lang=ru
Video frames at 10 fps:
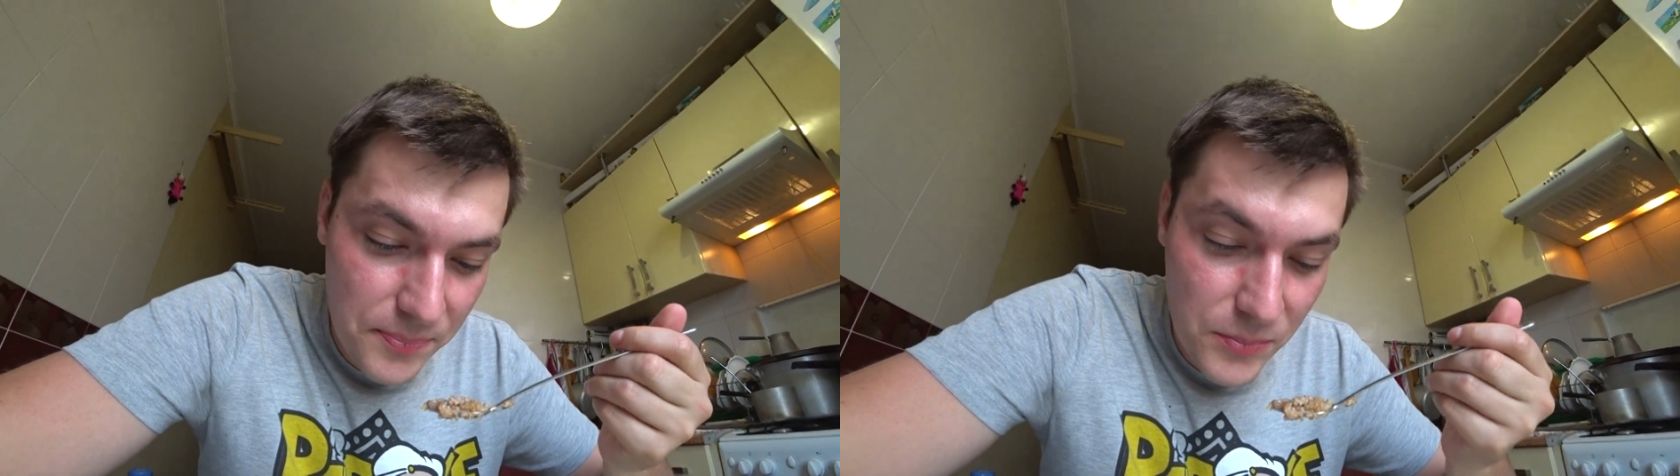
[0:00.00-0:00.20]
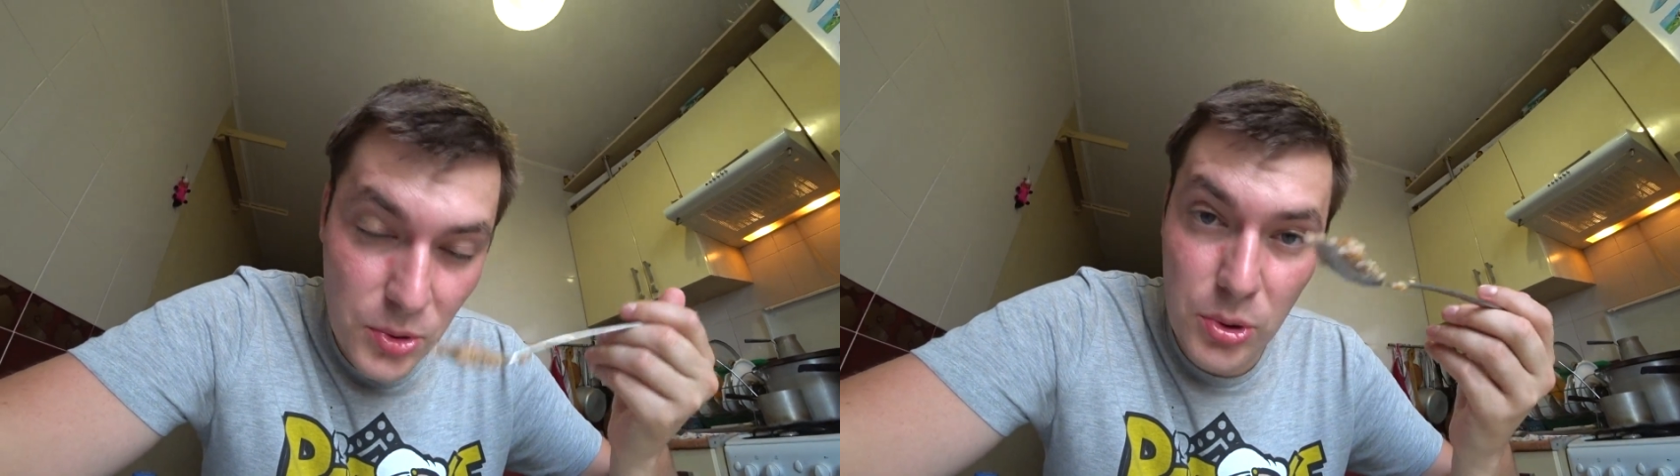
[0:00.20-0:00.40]

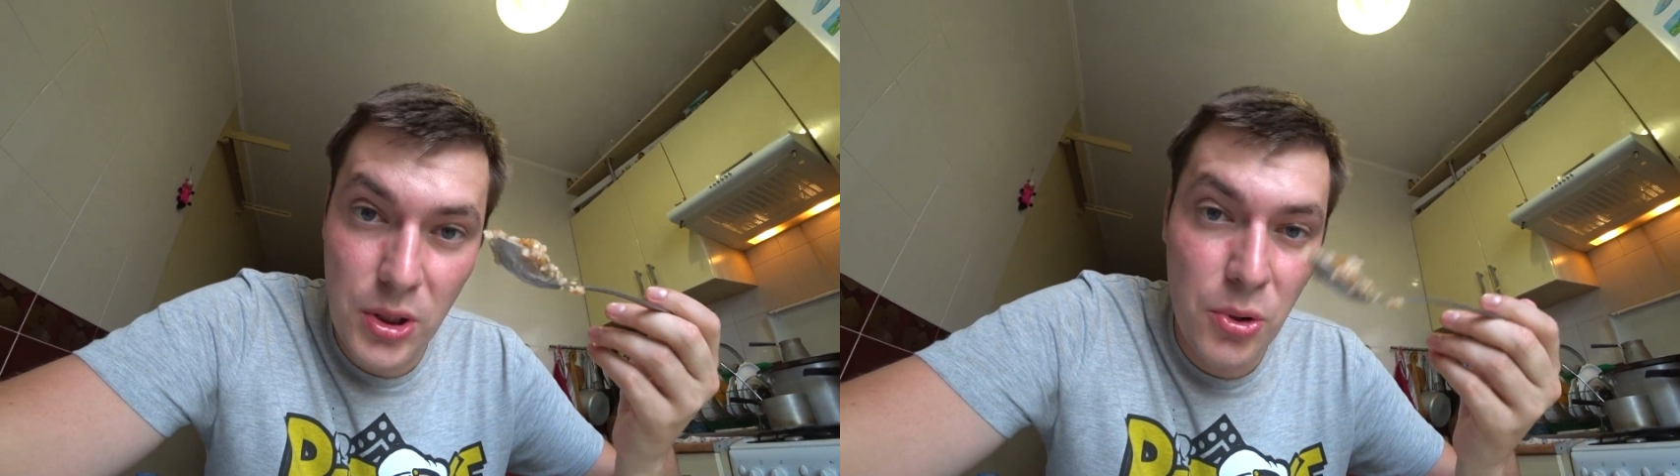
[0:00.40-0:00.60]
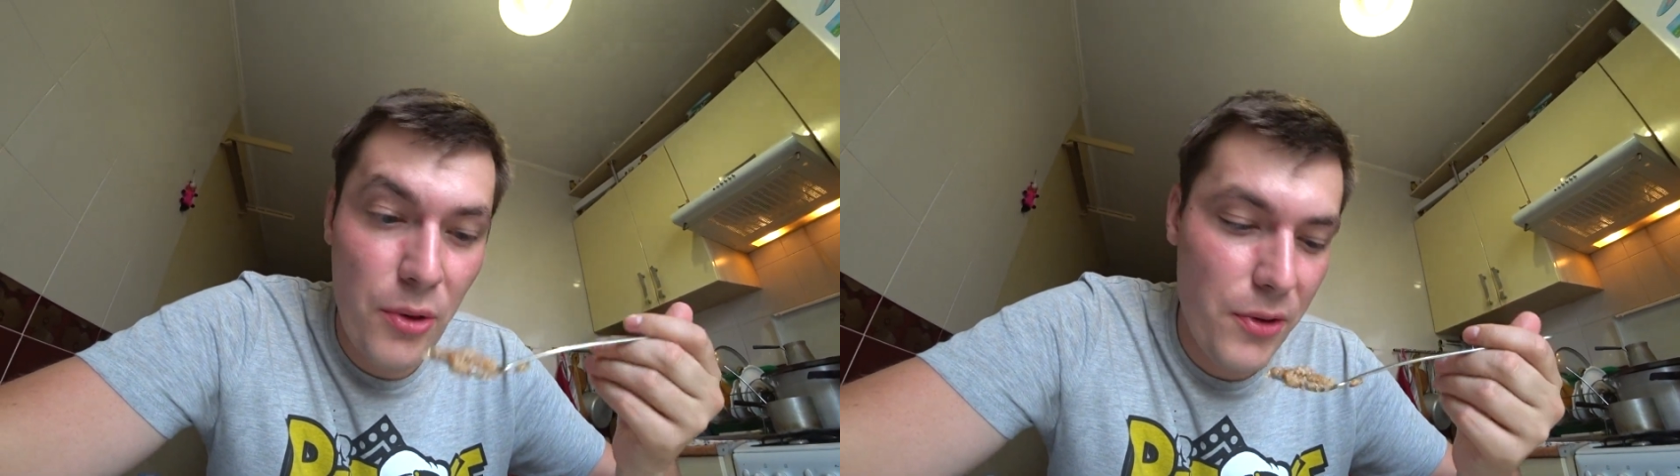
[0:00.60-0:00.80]
что-то
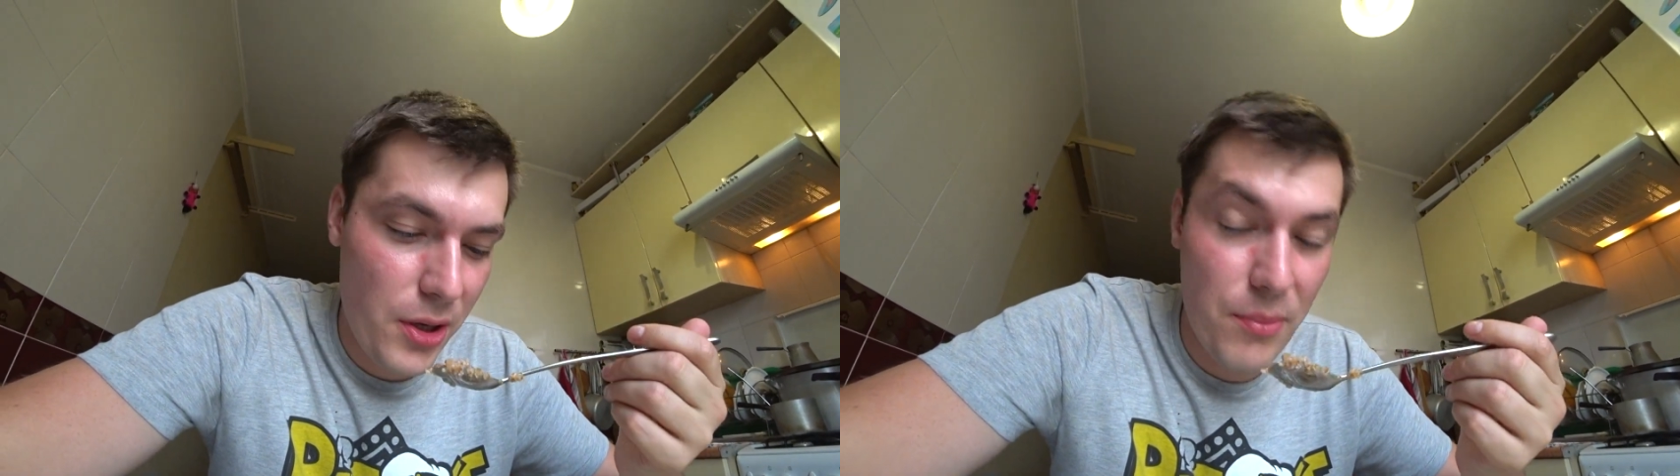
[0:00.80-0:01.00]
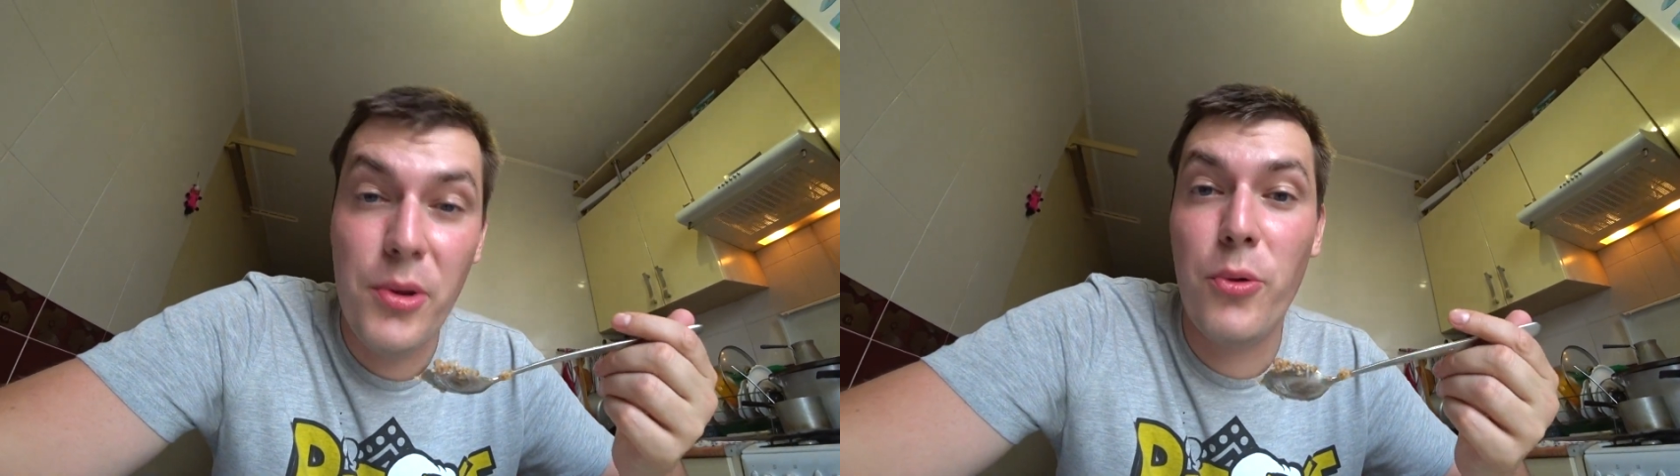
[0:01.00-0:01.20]
новенькое,
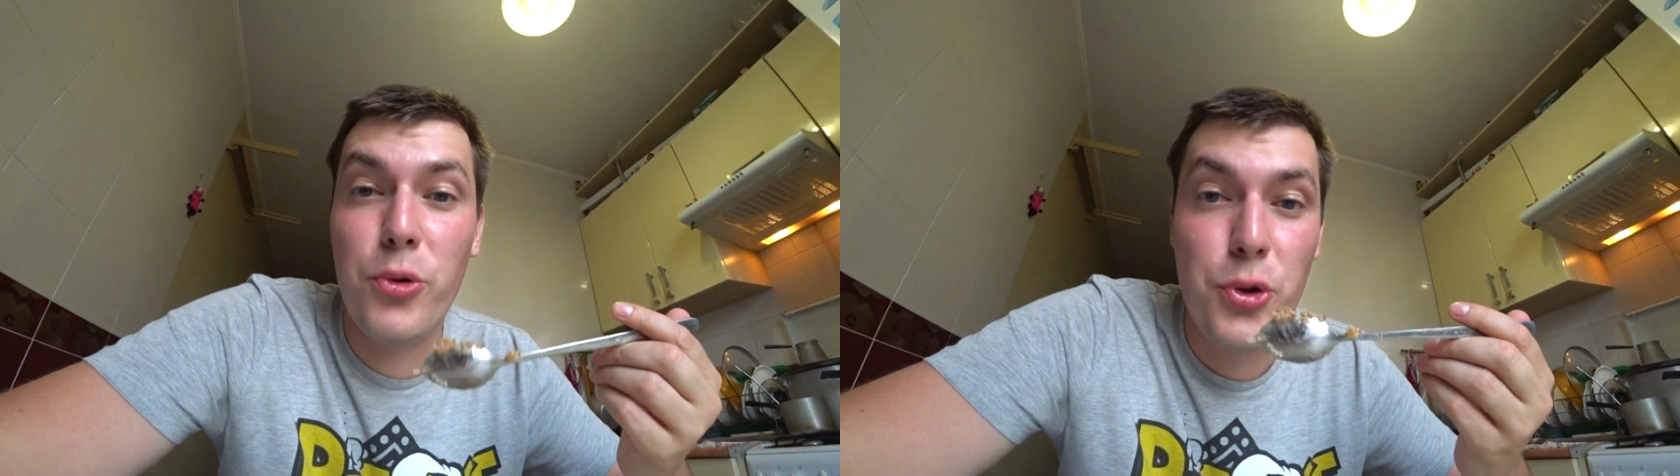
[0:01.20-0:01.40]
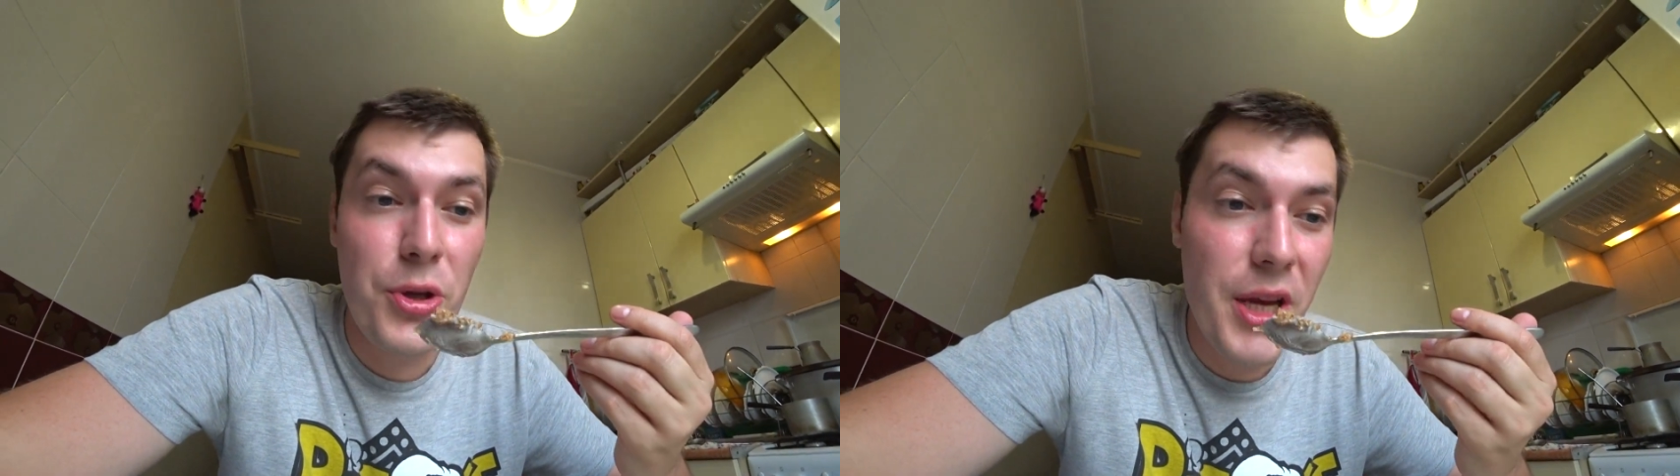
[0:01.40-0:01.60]
мы такую
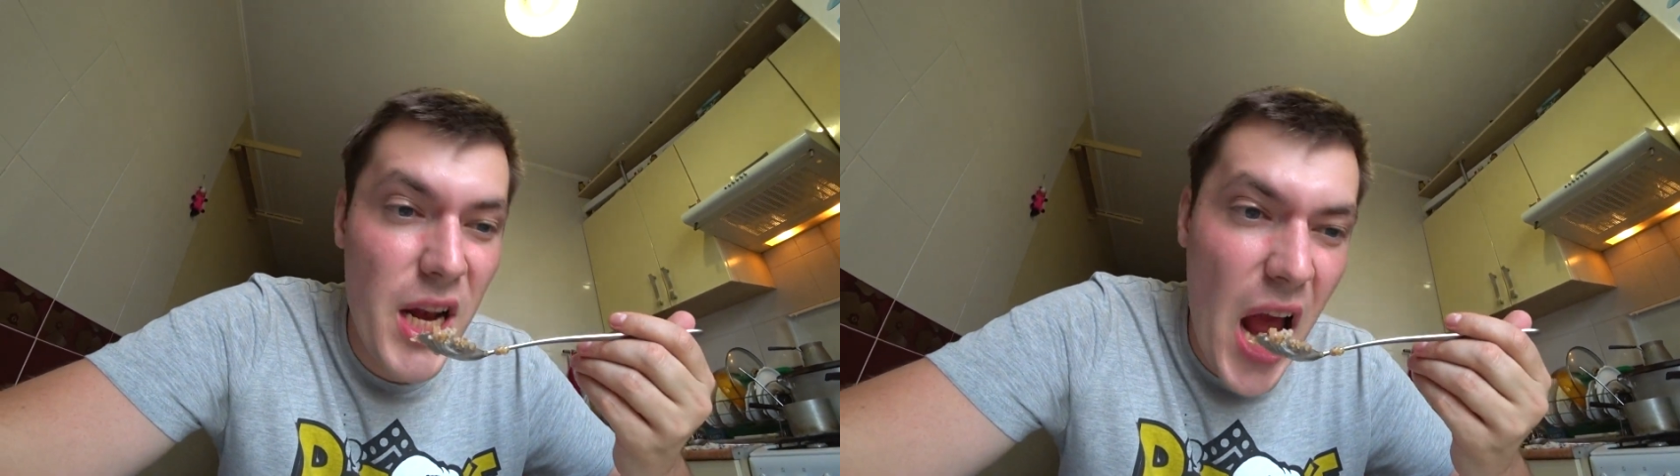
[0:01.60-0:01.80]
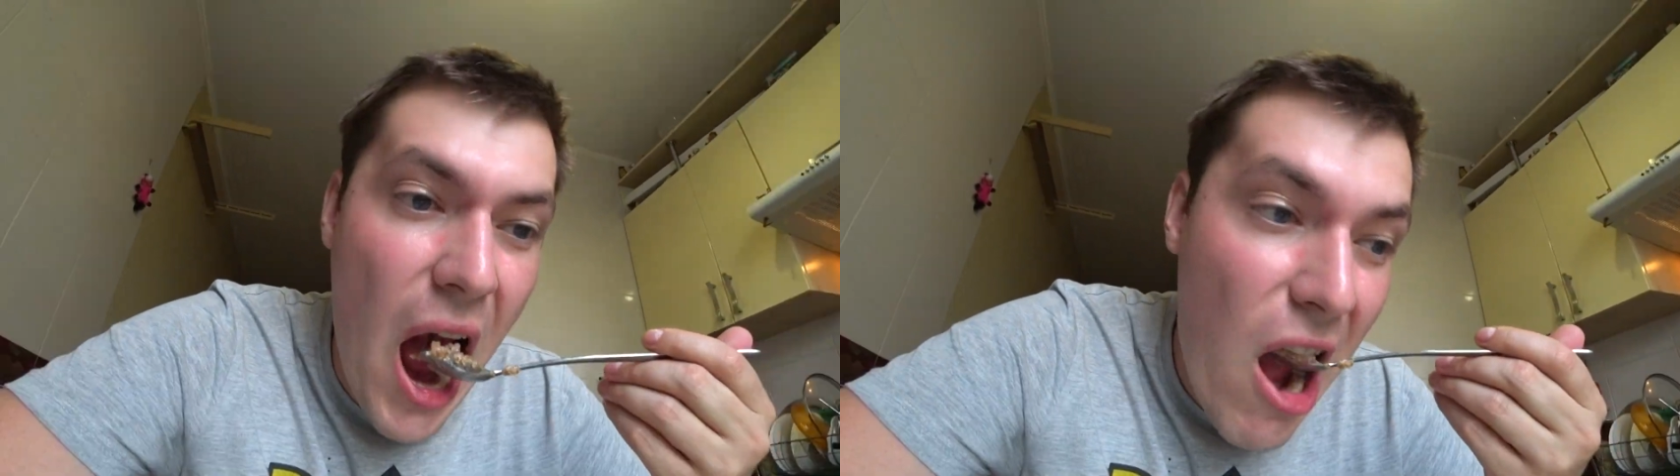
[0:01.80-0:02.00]
еще не ели.